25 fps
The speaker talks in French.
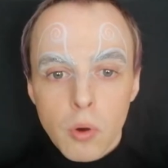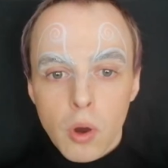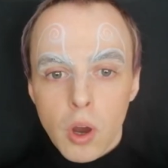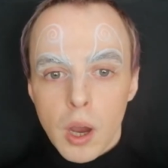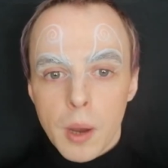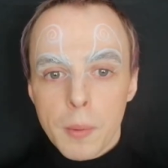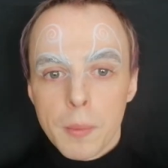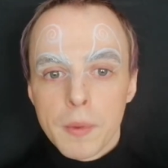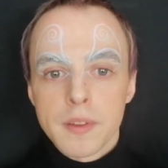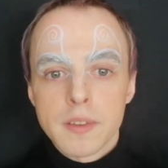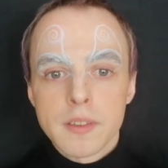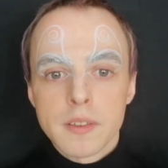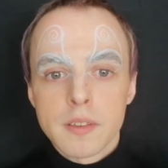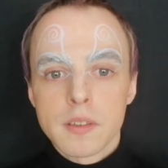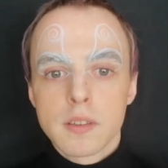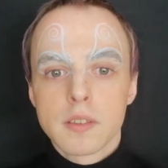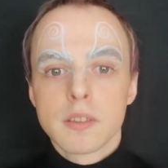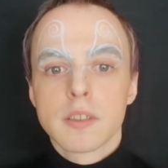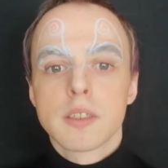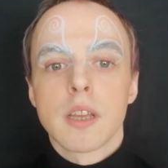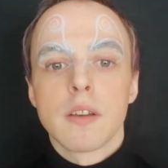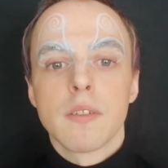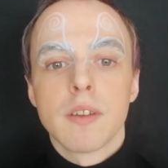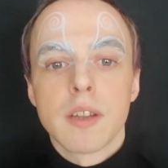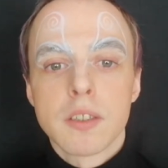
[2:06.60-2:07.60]
Bon, après,
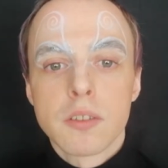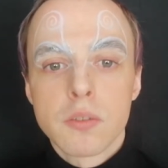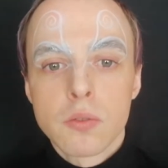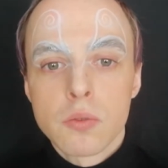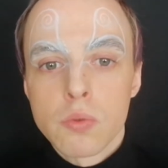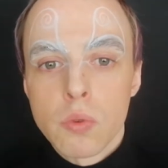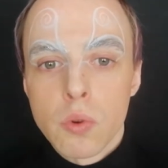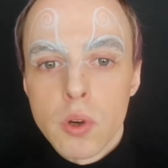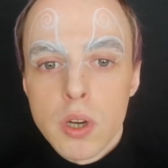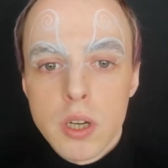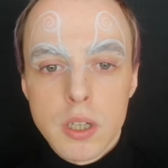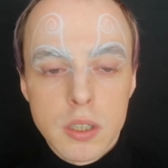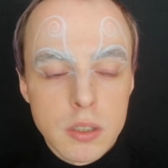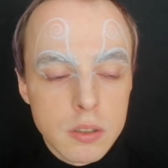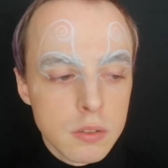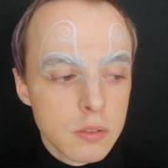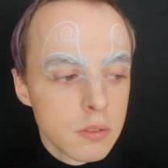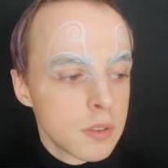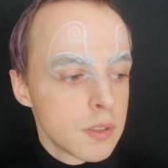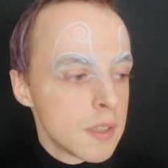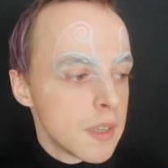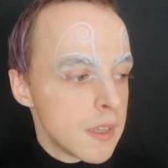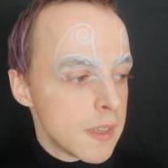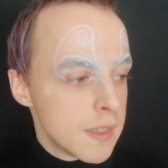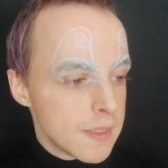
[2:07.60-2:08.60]
ça va de soi. Hein.
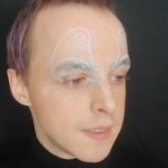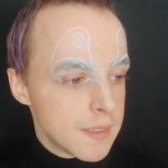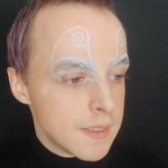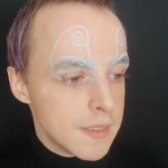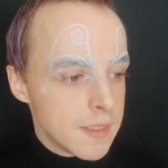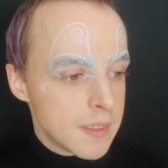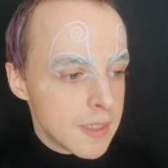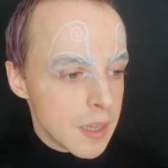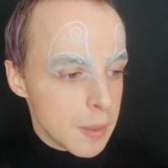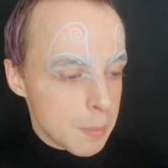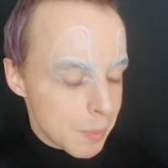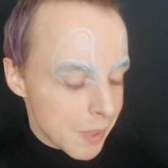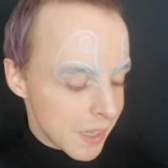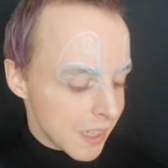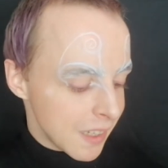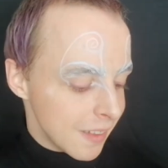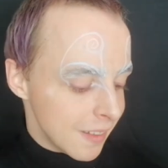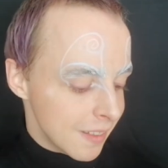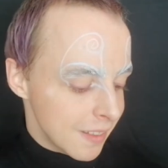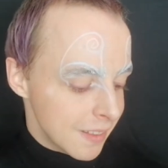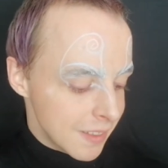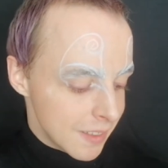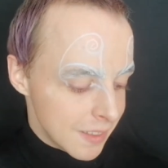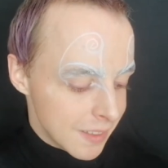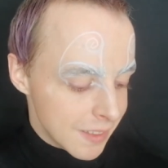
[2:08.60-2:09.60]
Si c'est pas
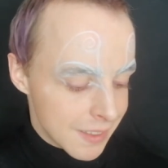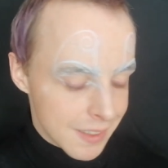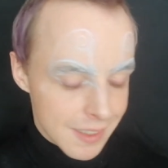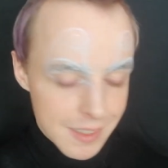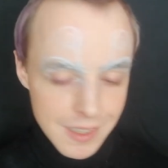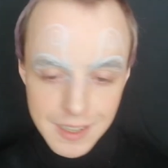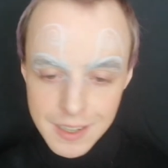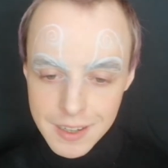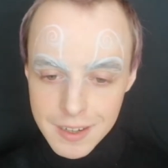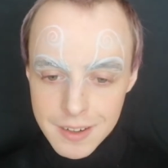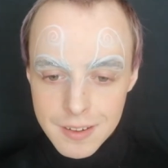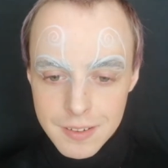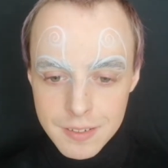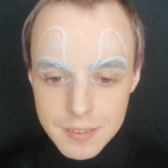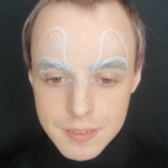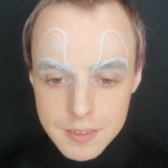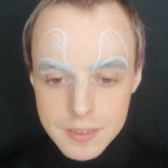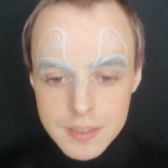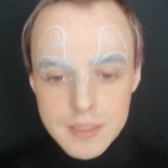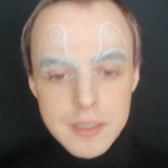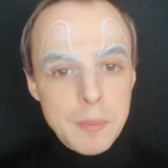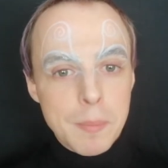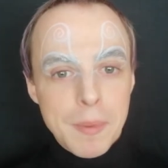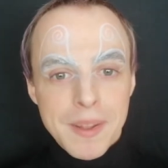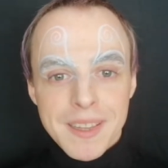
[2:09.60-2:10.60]
nickel,
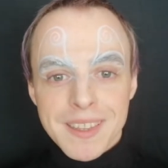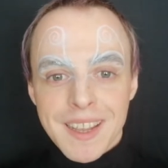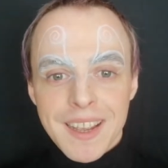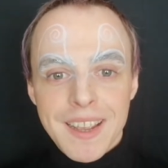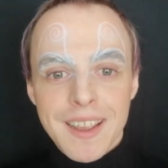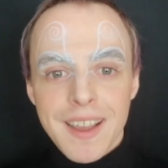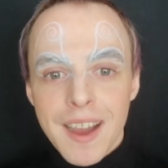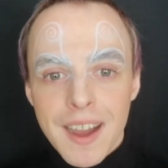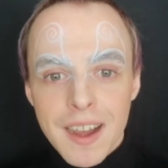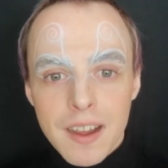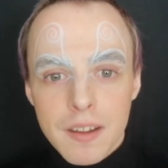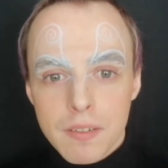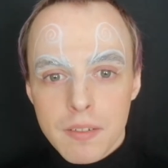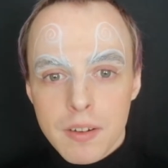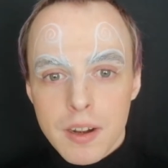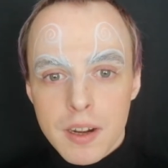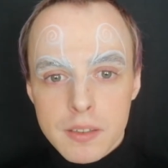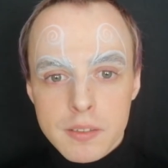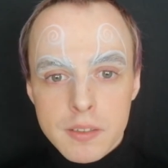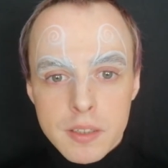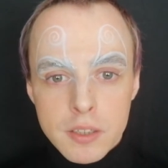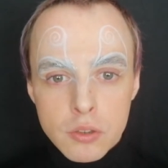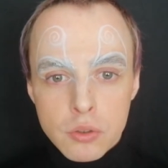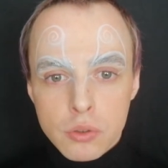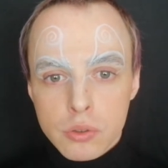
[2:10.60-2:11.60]
c'est pas très grave.
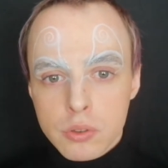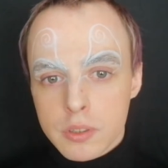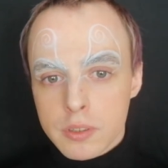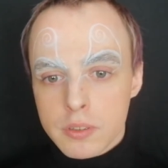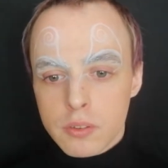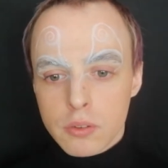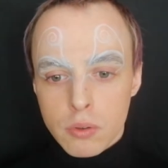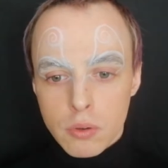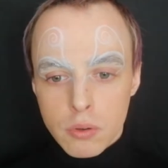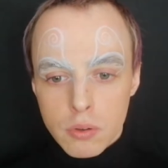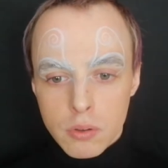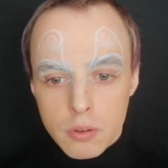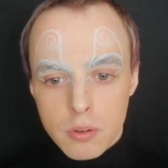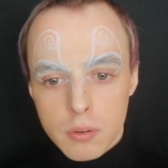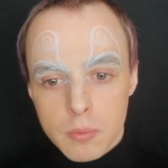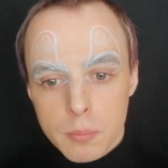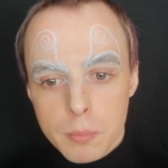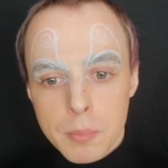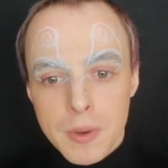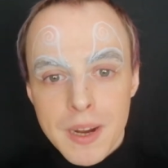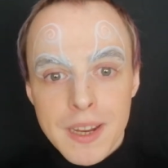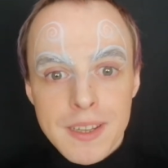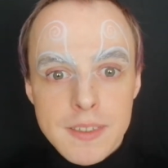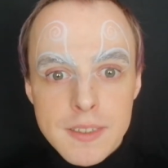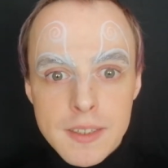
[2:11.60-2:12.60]
Là, c'est juste euh,
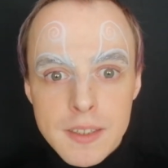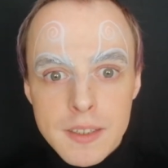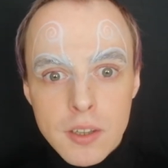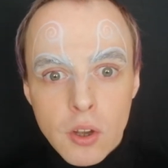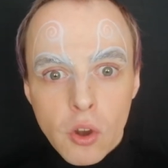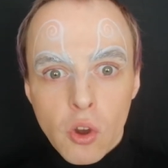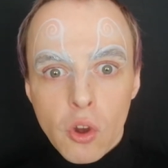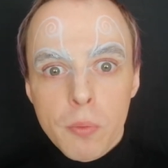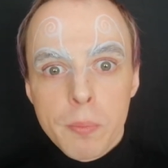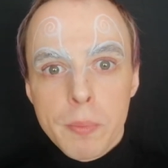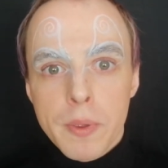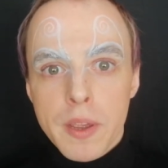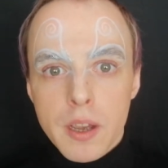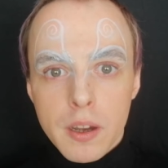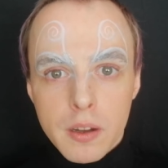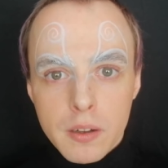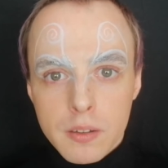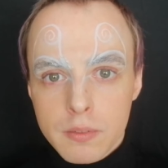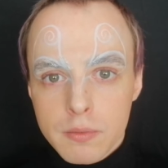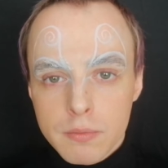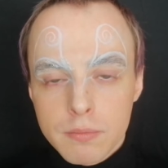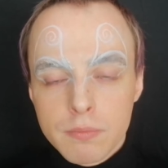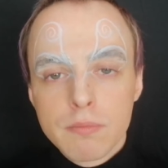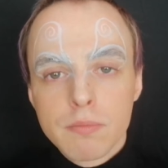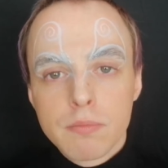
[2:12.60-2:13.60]
placer des repères.
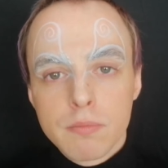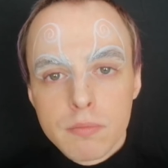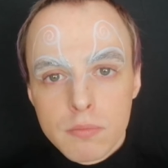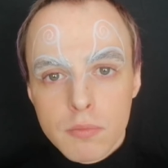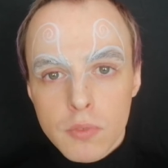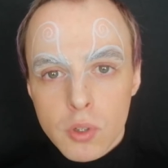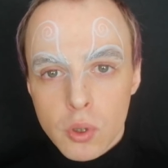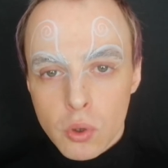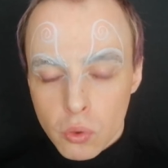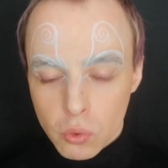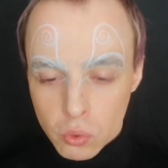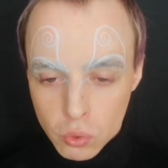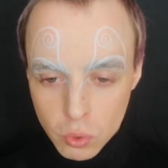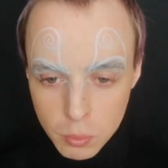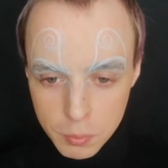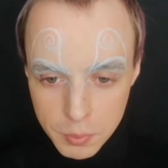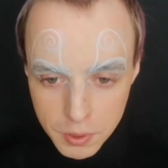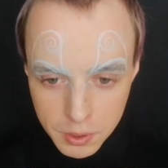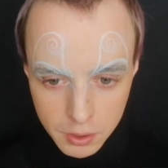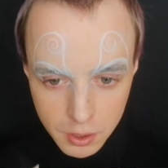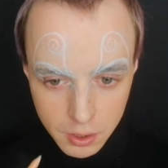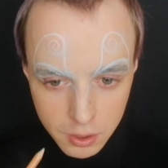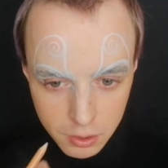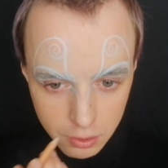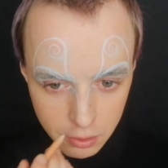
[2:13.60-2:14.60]
Hein. On soit
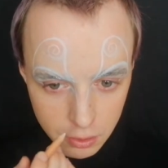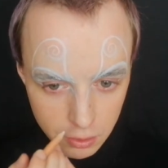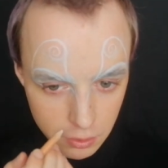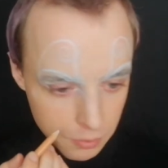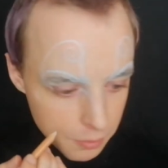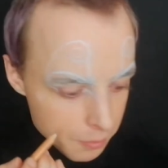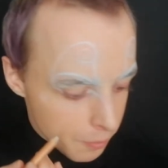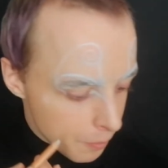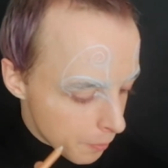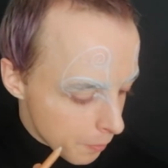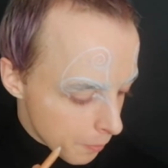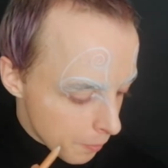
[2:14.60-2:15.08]
bien d'accord.